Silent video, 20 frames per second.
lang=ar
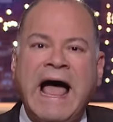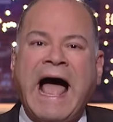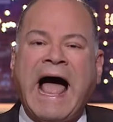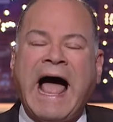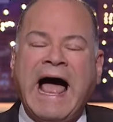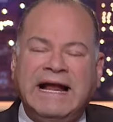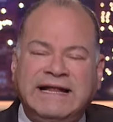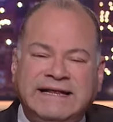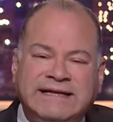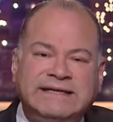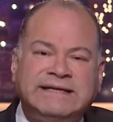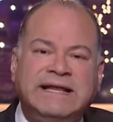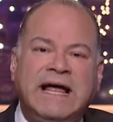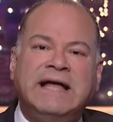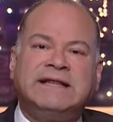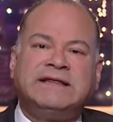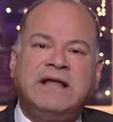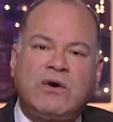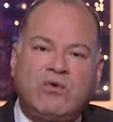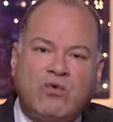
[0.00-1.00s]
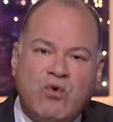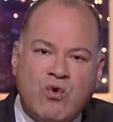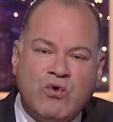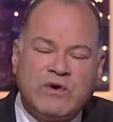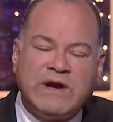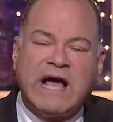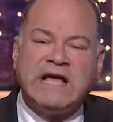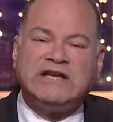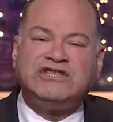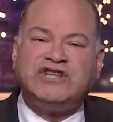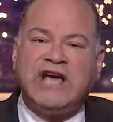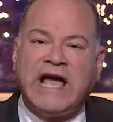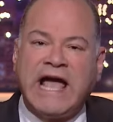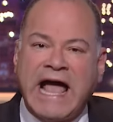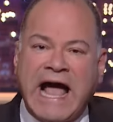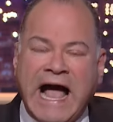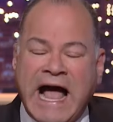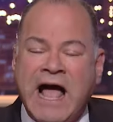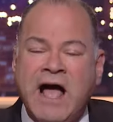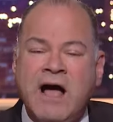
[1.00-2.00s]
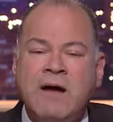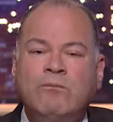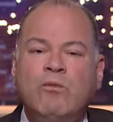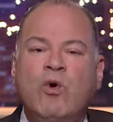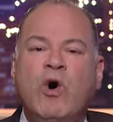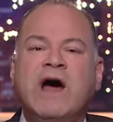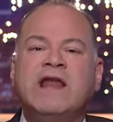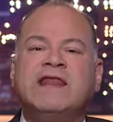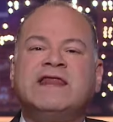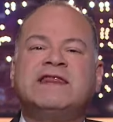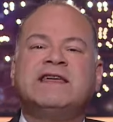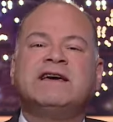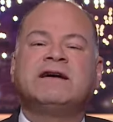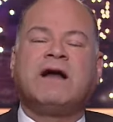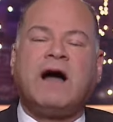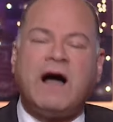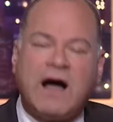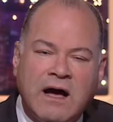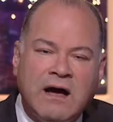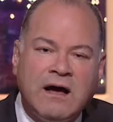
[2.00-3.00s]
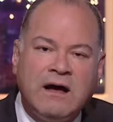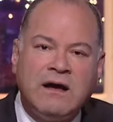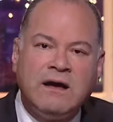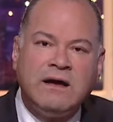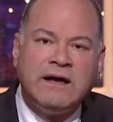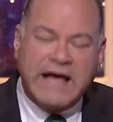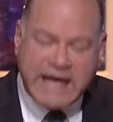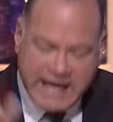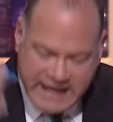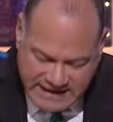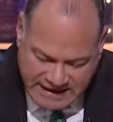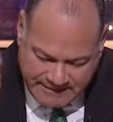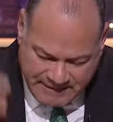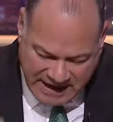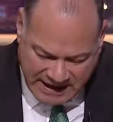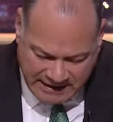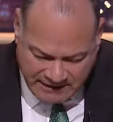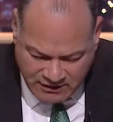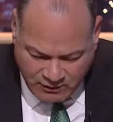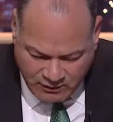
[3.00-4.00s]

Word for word: حتى تكون الشائعة مؤثرة إيه هي بقى؟